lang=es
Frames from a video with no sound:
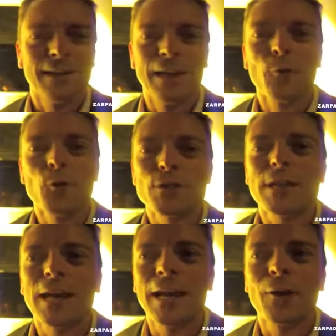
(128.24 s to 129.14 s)
Ah,
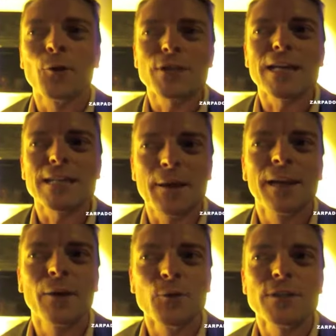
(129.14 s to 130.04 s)

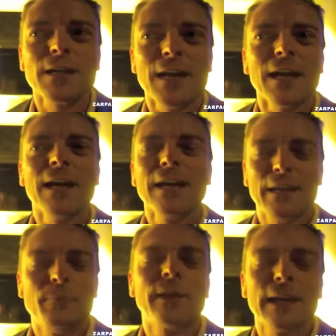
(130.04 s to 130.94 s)
le, gusta,
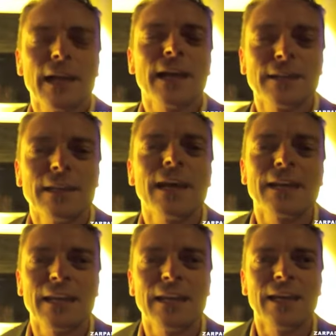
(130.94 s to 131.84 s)
le, invitar a gente a
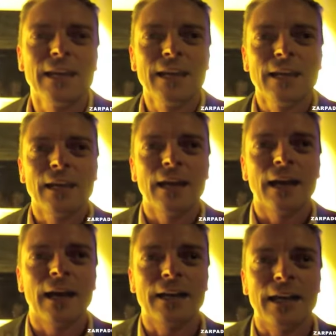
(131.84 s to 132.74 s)
quien,
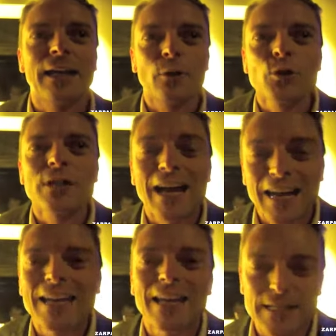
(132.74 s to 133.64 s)
a quien le gusta a
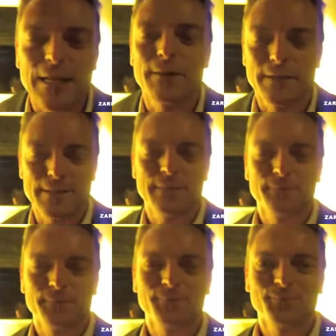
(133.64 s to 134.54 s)
ella, ¿sabes?
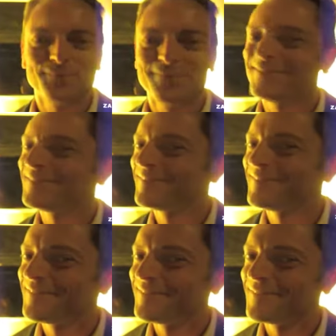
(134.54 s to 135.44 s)
Pero Silvia, ¿cuántos
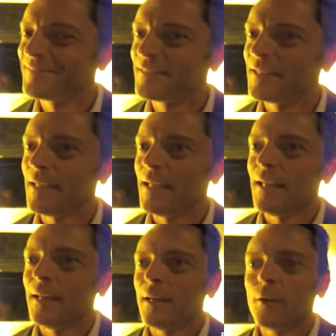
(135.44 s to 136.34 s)
años tiene?
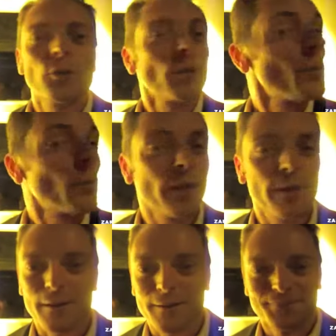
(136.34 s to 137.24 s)
No te lo puedo
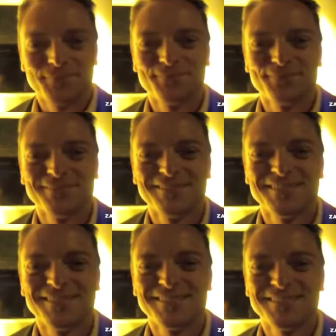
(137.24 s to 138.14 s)
decir.
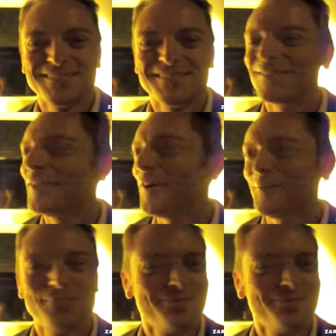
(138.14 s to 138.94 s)
¿Arriba de...? No,